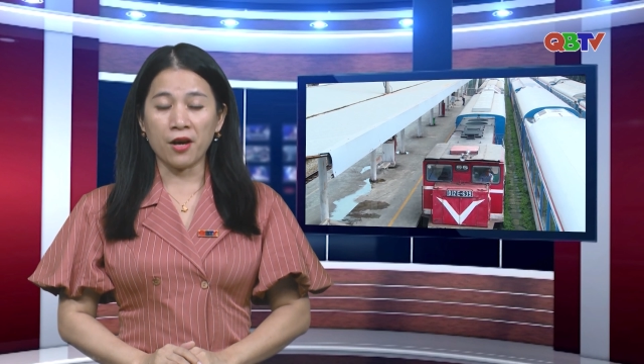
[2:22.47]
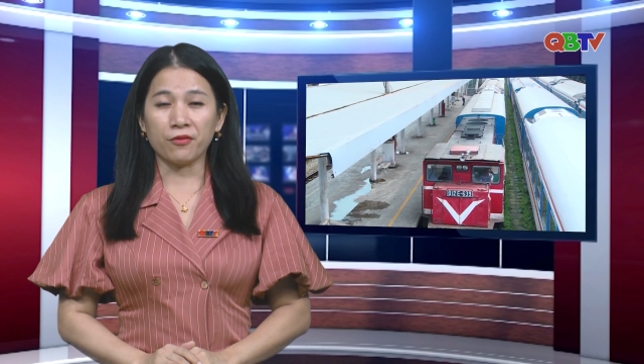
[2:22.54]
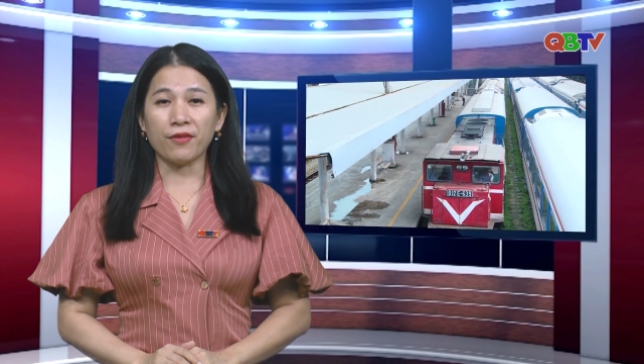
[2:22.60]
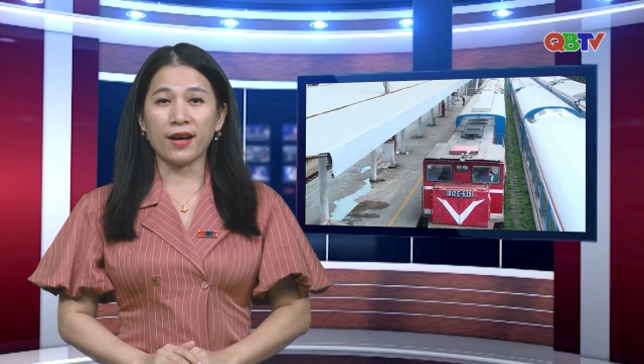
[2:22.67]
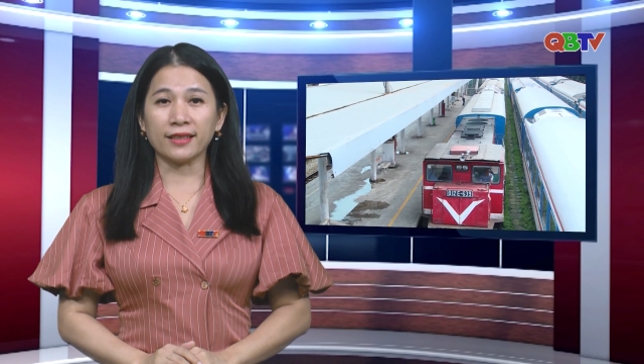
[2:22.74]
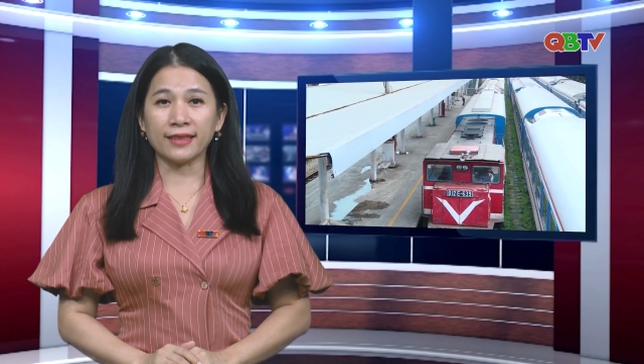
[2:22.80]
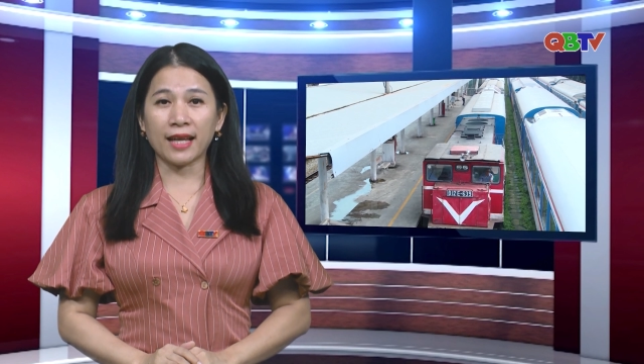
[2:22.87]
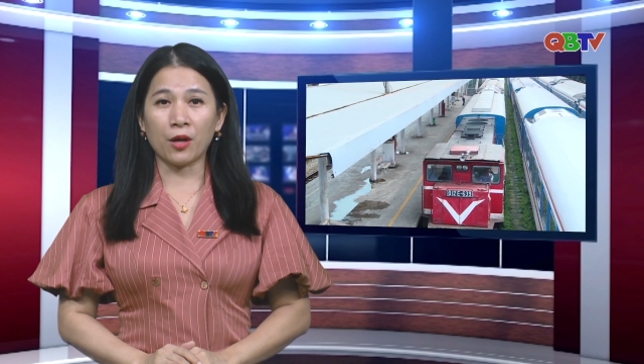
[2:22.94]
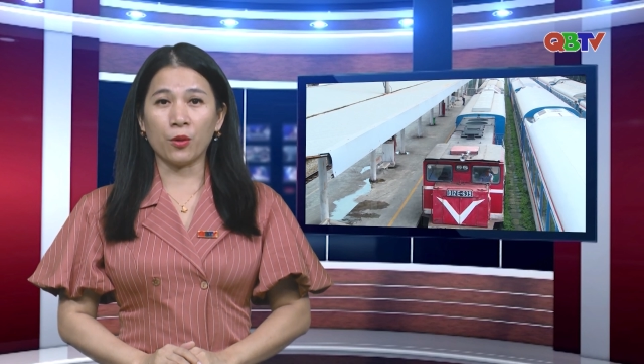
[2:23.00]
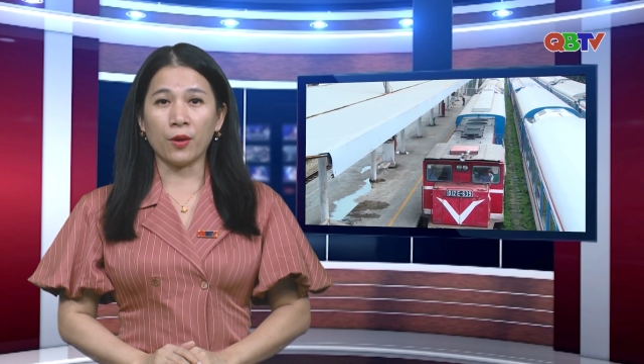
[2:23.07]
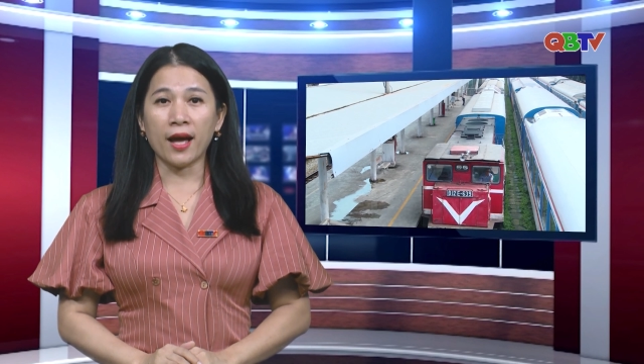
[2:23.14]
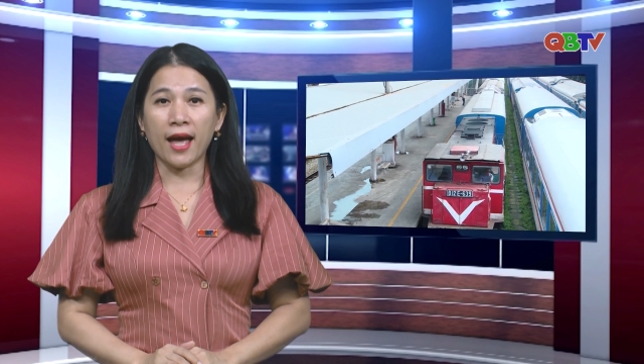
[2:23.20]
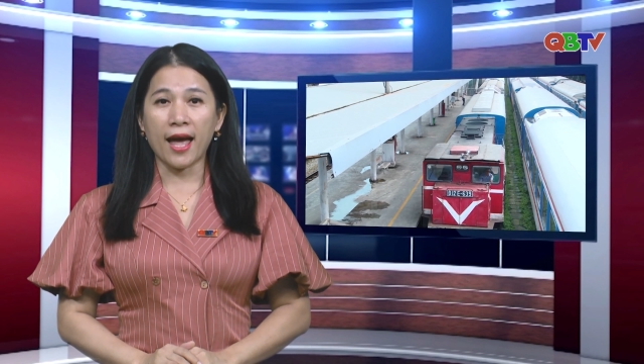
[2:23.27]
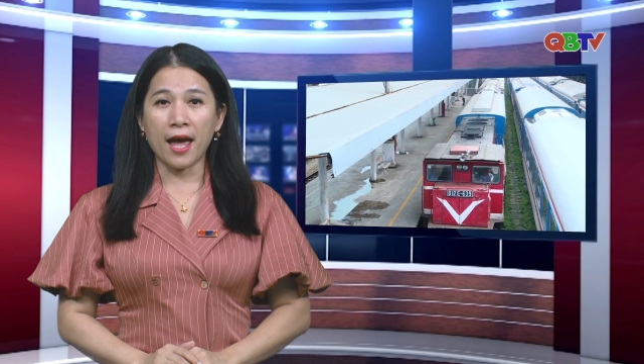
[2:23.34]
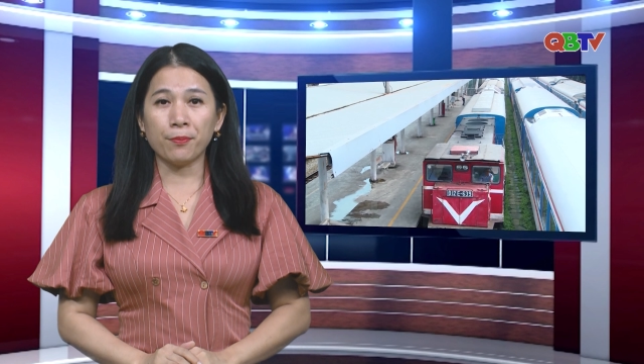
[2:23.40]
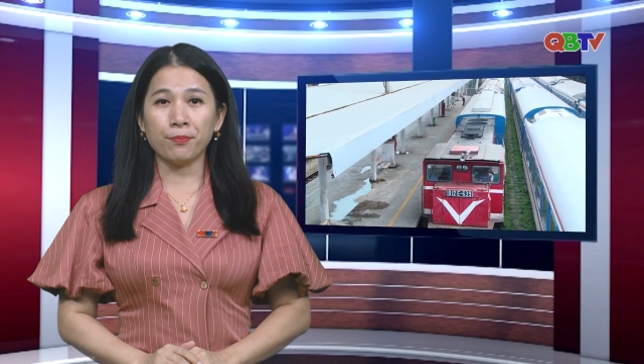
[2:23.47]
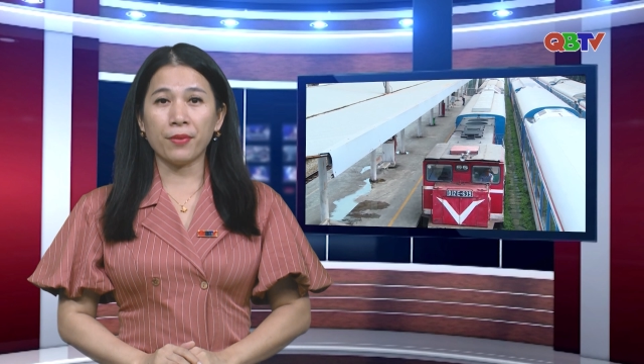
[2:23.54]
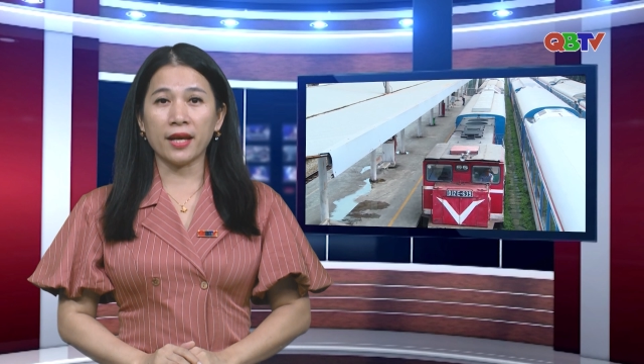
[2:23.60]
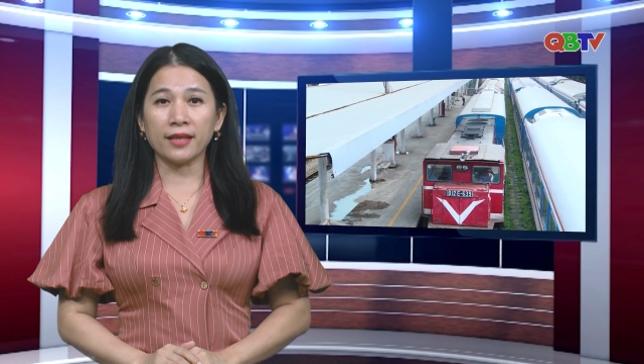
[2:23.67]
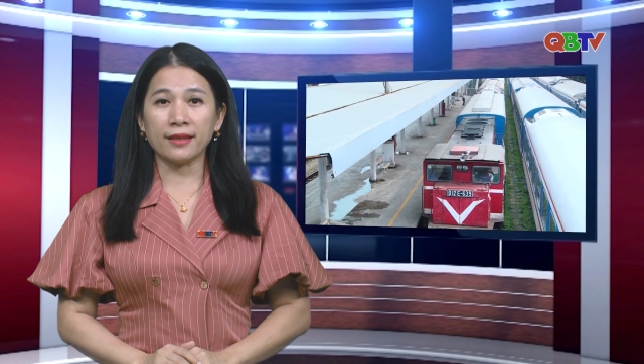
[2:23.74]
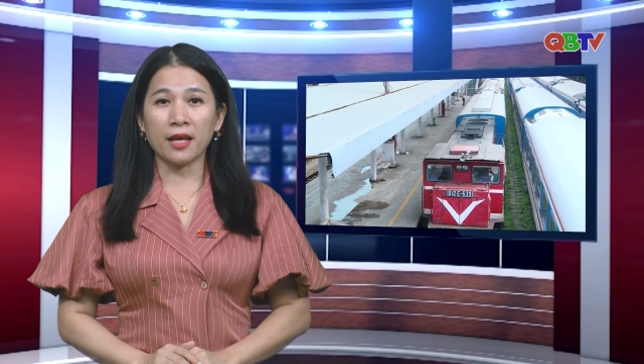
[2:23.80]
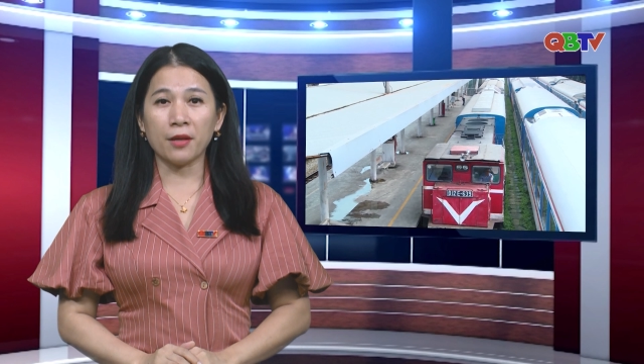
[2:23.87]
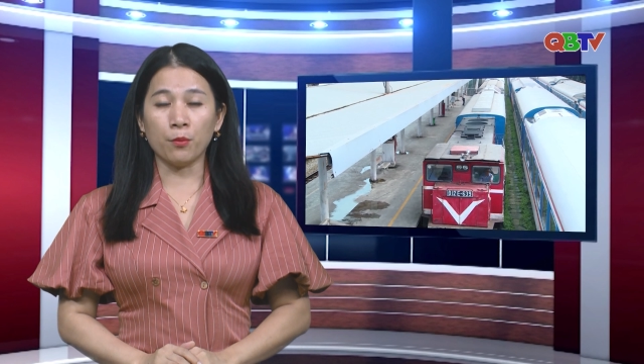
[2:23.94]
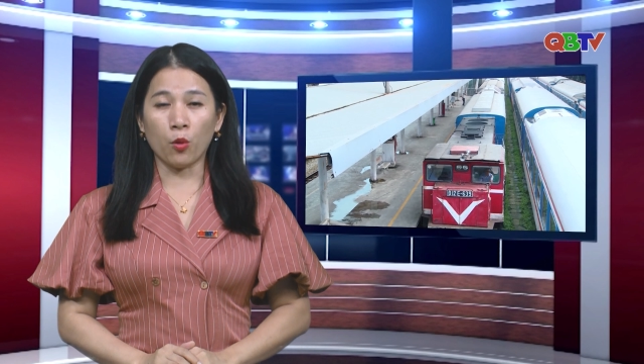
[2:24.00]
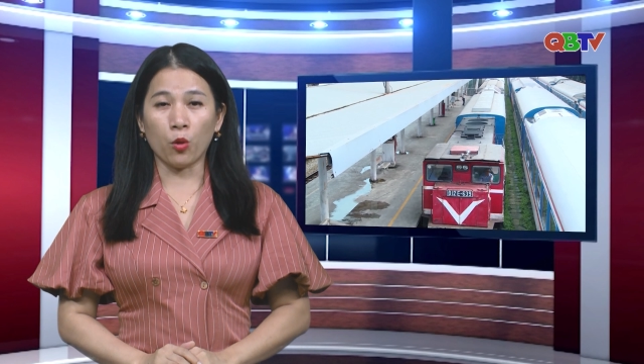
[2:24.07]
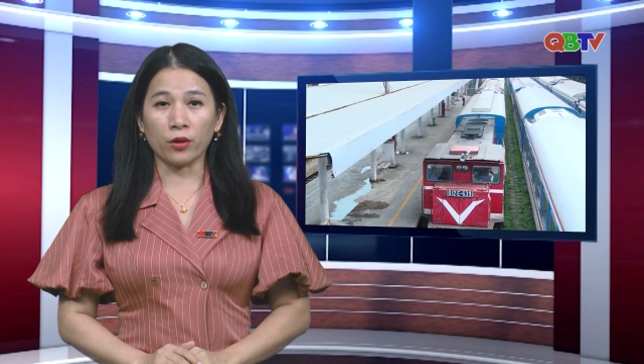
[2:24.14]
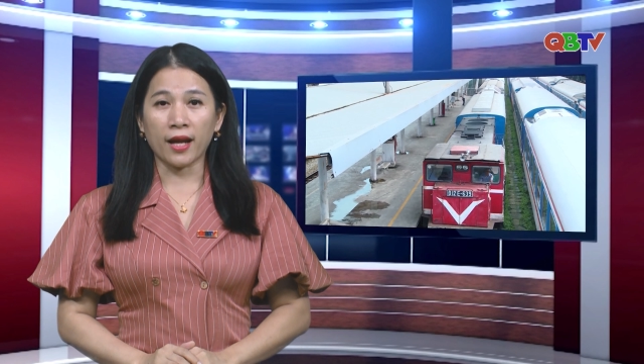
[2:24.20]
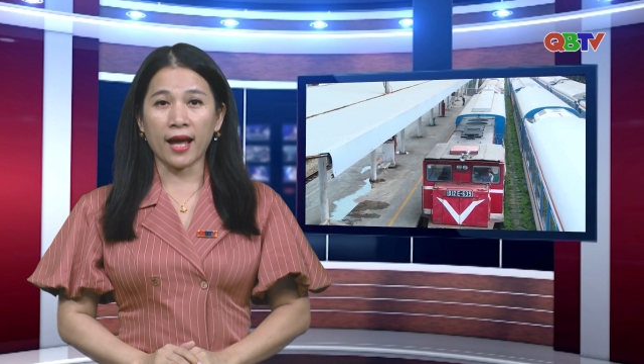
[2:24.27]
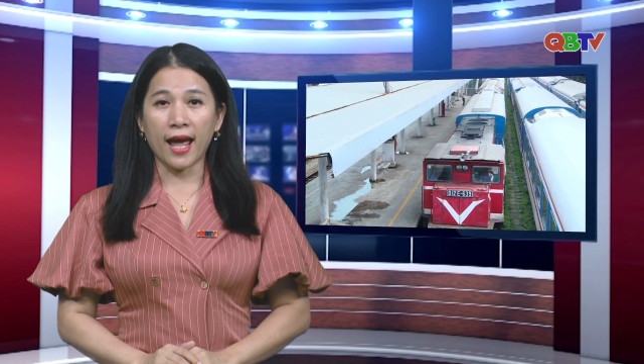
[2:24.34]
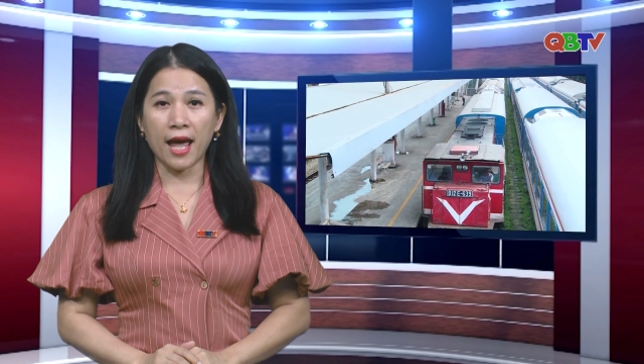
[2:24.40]
và tàu F P T
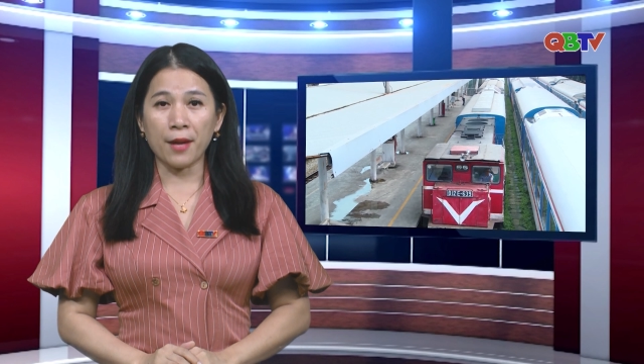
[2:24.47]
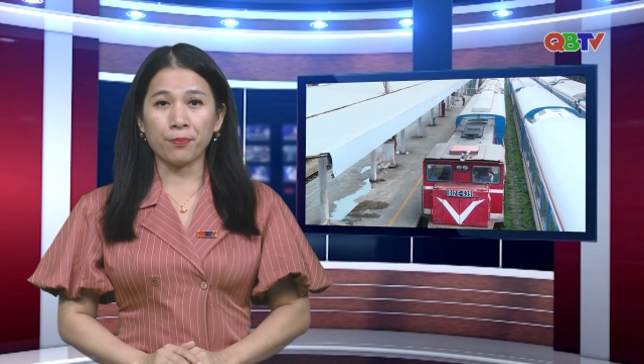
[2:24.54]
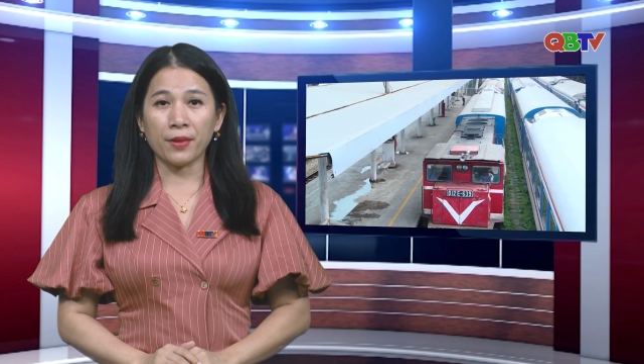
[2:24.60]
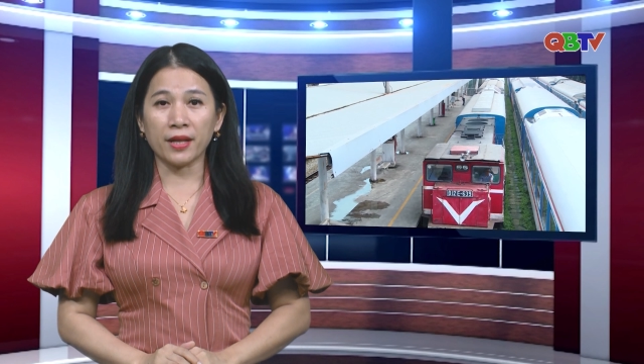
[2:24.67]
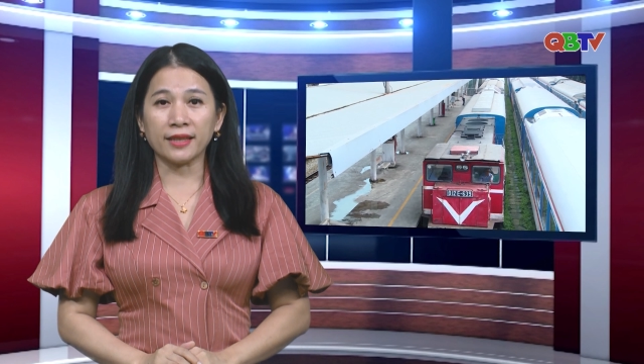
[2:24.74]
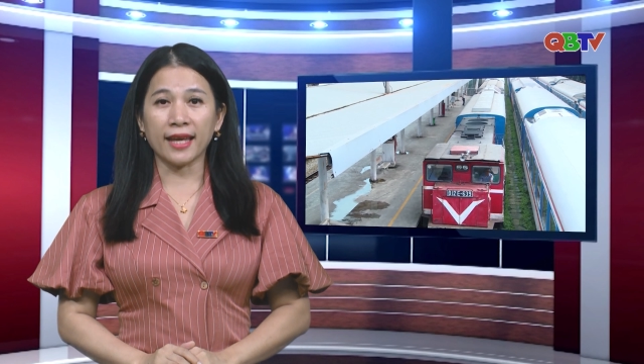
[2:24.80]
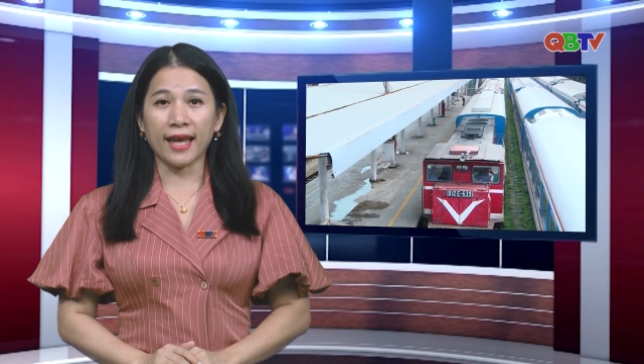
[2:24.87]
một, F P T